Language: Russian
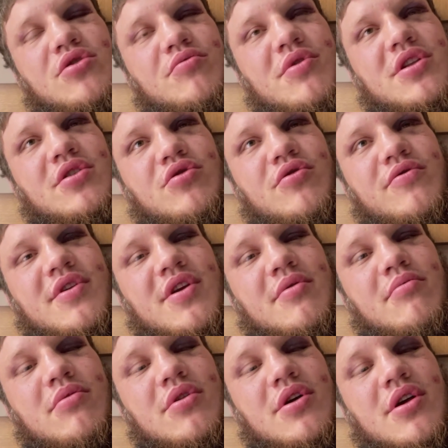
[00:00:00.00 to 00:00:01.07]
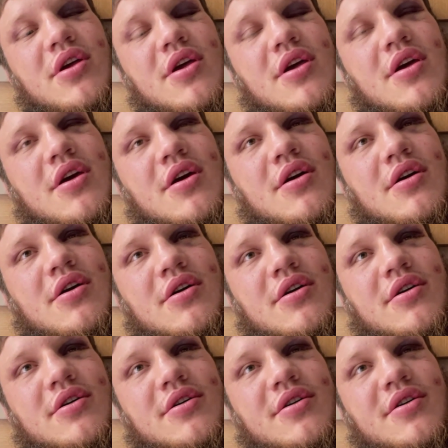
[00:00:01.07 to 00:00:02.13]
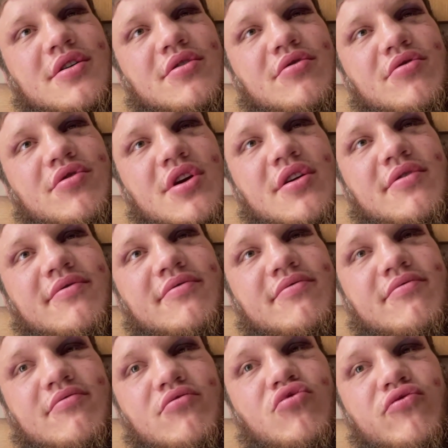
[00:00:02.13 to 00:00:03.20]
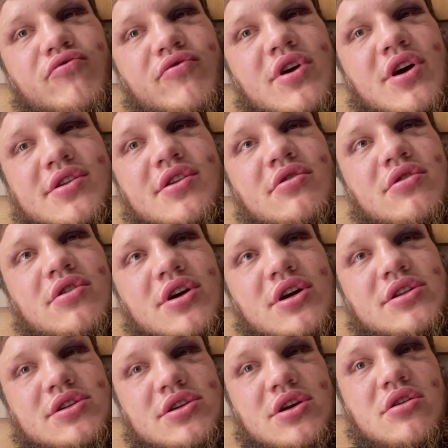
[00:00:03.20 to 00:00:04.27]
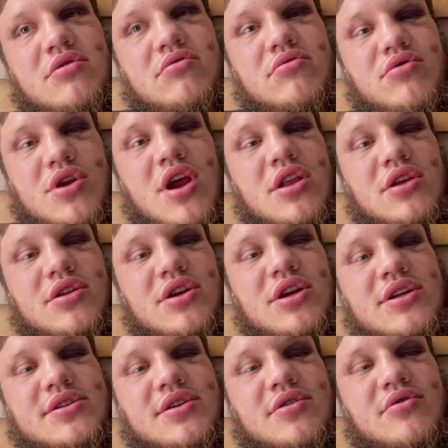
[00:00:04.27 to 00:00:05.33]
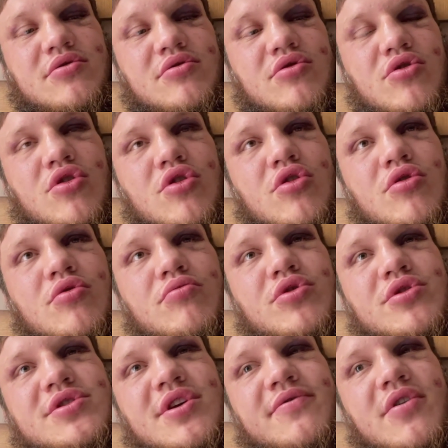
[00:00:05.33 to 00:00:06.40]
у меня такого не было. А я, ну, выходил до конца, реально драться. Просто я в